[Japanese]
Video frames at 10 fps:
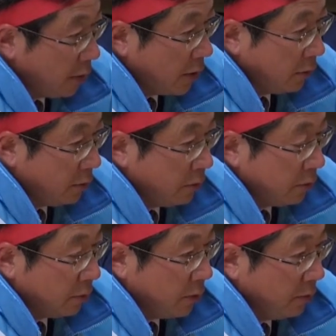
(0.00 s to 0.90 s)
あ
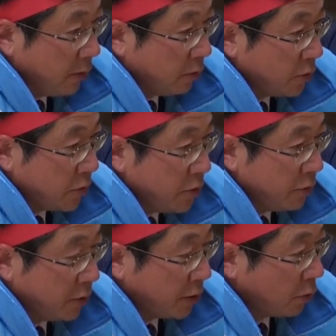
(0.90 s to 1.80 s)
の今あの、新
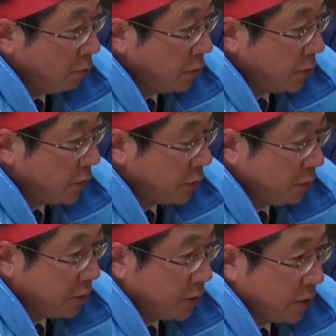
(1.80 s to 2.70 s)
州型
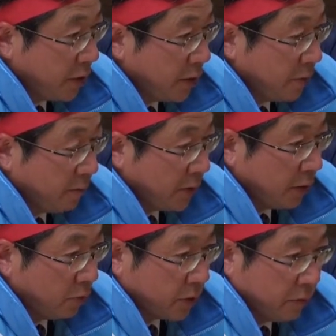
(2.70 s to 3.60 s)
コミュニティスクールって
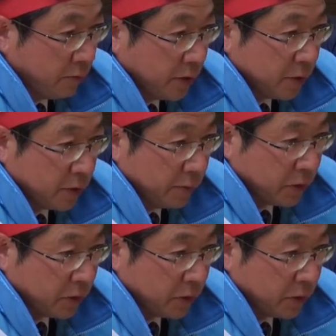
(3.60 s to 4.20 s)
長野県はですね